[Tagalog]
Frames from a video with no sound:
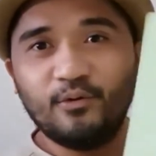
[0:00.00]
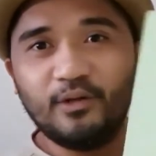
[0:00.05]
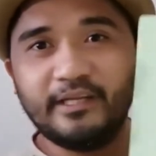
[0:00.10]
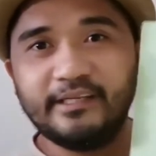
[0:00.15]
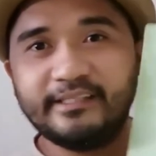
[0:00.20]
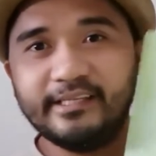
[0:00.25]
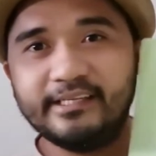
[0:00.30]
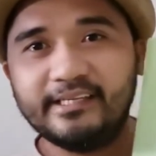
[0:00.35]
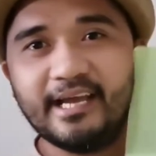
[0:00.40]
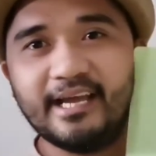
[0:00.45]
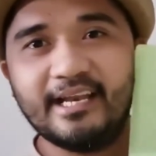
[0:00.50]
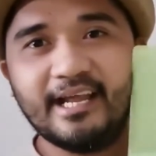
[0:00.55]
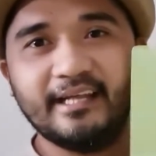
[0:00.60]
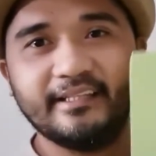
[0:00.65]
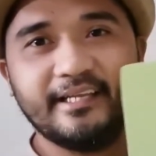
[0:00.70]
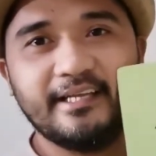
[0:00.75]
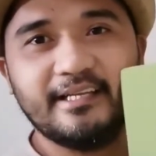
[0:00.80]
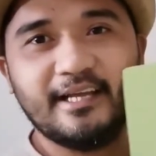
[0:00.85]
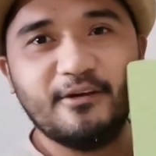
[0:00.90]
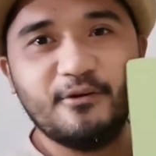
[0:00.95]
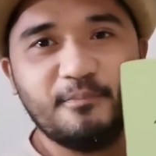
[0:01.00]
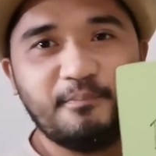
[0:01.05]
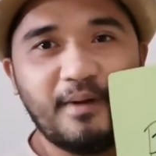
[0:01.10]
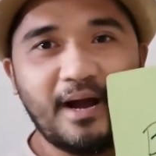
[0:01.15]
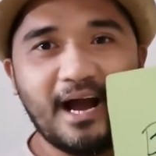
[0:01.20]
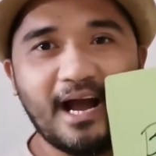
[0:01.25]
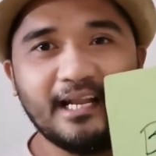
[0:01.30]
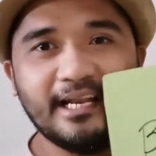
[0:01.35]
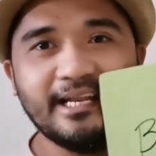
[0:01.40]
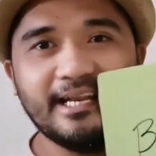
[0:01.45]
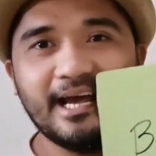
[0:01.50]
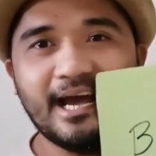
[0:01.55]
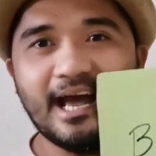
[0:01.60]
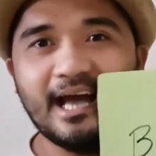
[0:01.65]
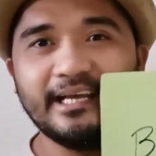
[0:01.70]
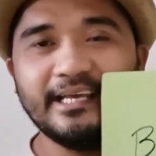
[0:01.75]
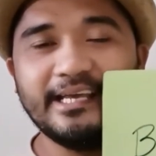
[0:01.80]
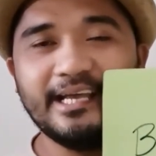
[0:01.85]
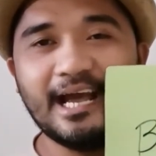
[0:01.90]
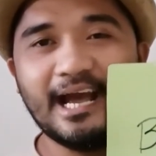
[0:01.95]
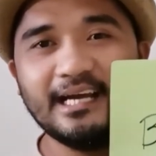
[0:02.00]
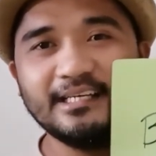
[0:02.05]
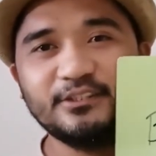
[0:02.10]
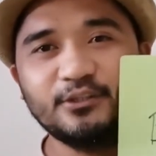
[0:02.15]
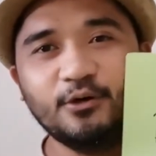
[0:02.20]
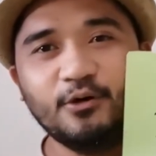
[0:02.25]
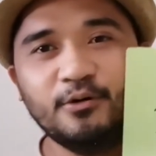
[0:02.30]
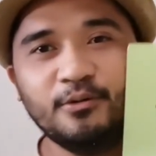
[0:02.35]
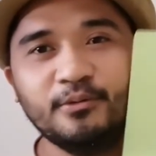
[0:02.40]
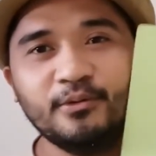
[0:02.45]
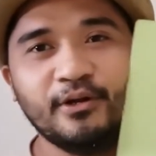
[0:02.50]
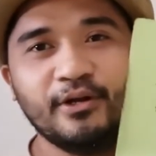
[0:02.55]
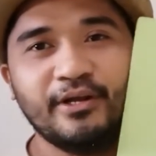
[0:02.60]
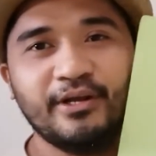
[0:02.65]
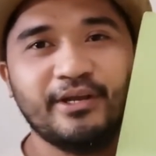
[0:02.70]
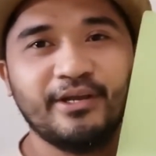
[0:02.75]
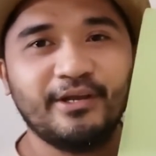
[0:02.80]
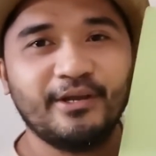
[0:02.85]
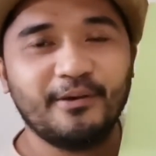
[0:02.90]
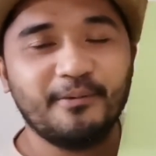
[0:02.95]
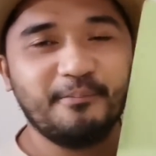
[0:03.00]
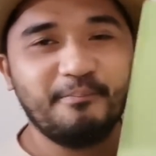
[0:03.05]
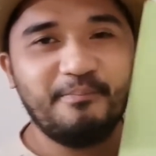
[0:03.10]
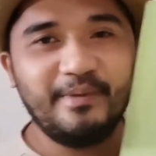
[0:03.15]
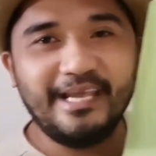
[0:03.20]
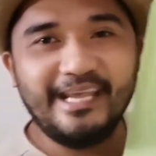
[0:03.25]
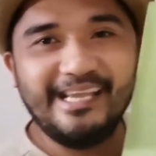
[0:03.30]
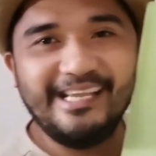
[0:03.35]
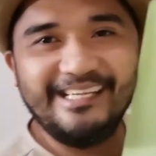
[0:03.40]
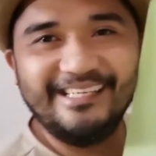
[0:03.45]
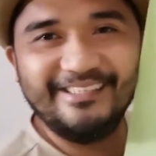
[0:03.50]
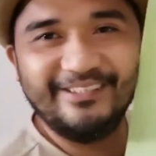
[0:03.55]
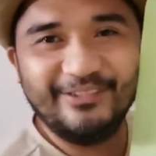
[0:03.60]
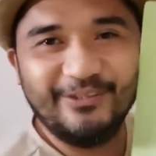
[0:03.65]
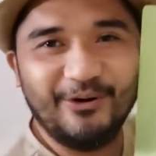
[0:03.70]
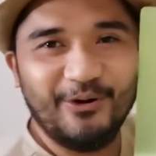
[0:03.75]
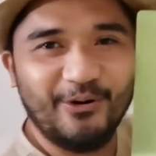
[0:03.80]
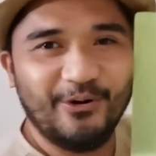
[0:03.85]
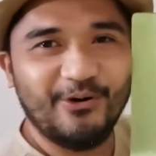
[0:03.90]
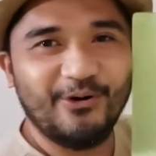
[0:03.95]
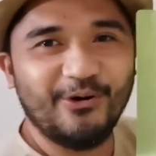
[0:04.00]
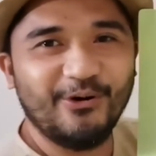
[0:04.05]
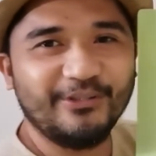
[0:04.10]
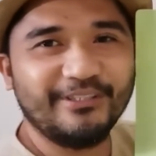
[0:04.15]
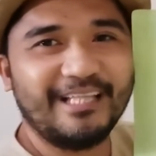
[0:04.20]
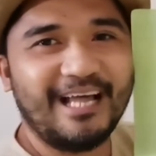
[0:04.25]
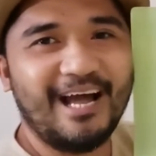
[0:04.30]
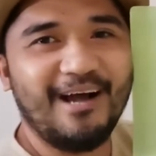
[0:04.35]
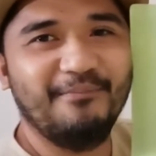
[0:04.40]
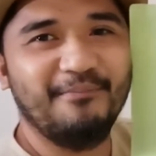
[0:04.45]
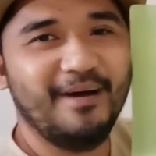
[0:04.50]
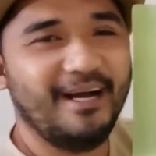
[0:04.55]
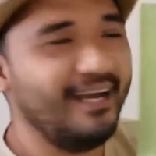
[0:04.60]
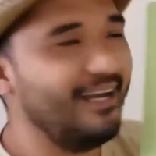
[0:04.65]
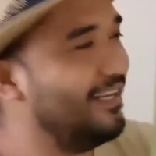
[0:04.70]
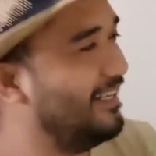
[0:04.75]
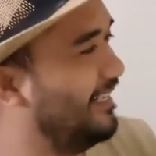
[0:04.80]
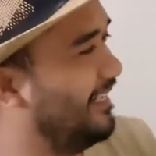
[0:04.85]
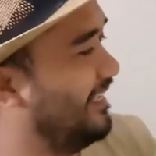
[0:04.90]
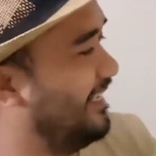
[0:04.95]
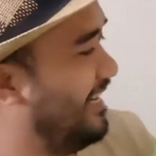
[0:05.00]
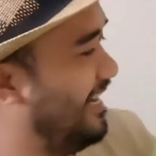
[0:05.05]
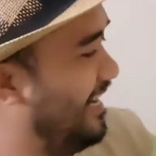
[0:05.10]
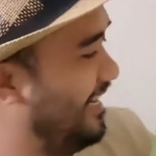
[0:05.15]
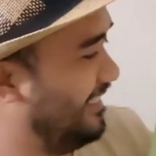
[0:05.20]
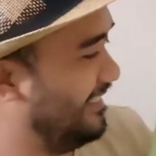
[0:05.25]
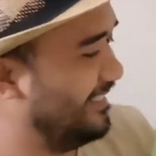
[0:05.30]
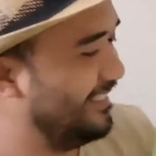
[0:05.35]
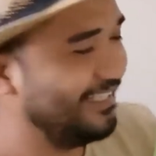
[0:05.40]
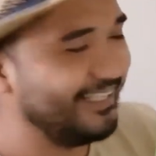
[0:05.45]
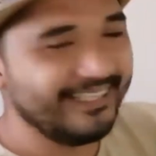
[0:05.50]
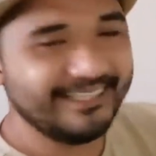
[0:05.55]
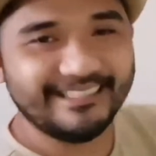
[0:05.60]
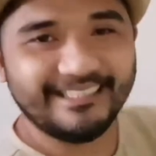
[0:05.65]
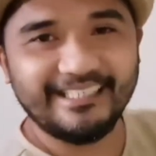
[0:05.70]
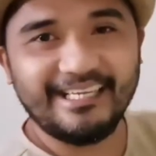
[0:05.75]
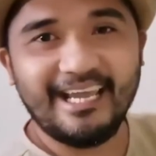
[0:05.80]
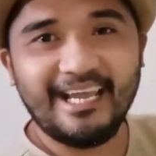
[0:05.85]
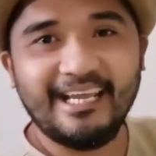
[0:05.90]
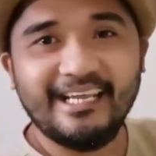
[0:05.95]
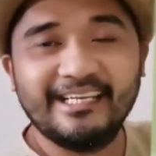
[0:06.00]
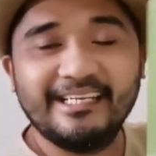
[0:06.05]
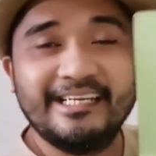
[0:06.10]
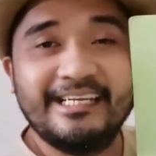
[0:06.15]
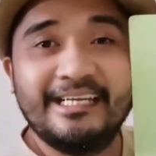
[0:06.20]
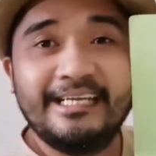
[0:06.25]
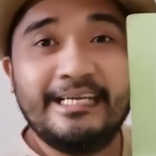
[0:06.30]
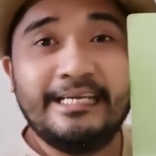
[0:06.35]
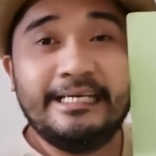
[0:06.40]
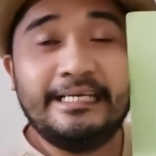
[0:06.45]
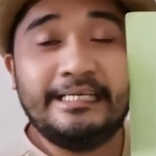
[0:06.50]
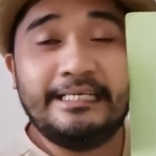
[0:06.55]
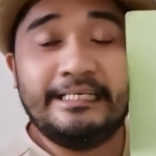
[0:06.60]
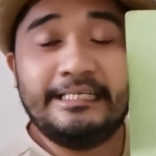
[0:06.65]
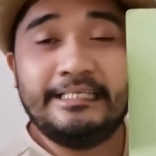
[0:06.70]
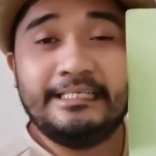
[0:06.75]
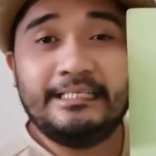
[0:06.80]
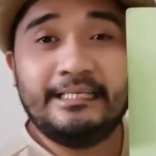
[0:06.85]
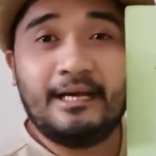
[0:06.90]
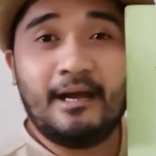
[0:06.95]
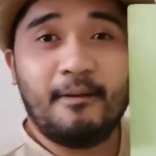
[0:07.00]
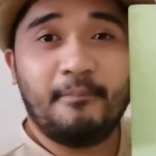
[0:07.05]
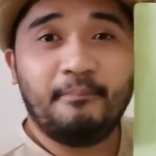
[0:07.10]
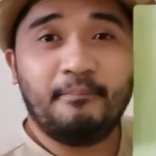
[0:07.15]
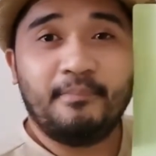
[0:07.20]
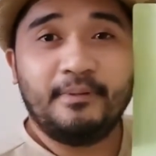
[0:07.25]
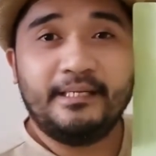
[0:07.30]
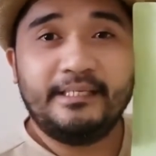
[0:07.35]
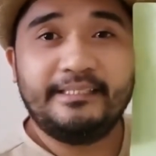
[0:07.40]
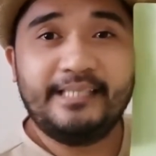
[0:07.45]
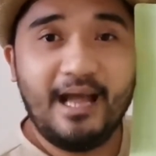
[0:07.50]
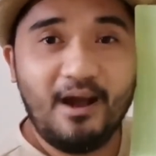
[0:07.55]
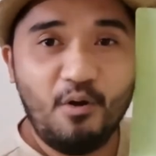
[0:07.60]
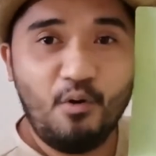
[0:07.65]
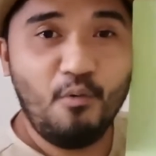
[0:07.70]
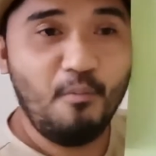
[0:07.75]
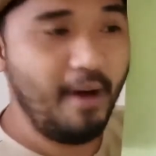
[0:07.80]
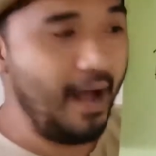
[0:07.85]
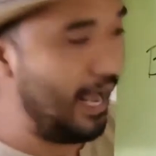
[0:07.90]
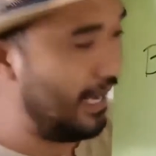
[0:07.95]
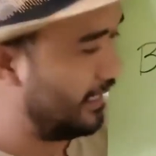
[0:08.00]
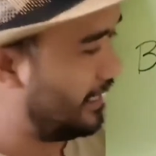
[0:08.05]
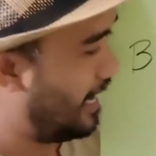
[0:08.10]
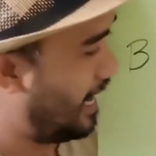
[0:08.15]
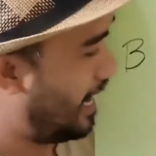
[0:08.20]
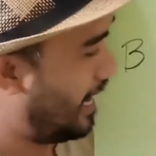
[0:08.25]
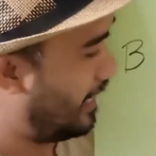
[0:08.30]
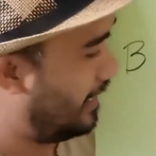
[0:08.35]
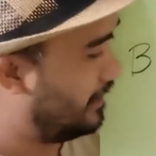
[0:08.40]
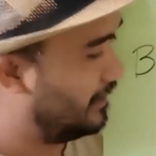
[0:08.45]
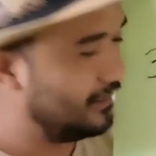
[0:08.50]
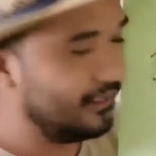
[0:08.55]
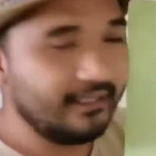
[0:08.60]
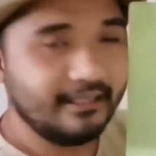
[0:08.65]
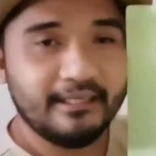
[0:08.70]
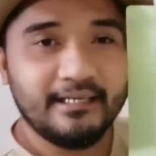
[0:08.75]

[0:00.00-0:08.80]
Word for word: Ulitin nga natin. Anong pangalan ng aking aso? Bingo. Tama. Ayan. Sige. Isang umaga,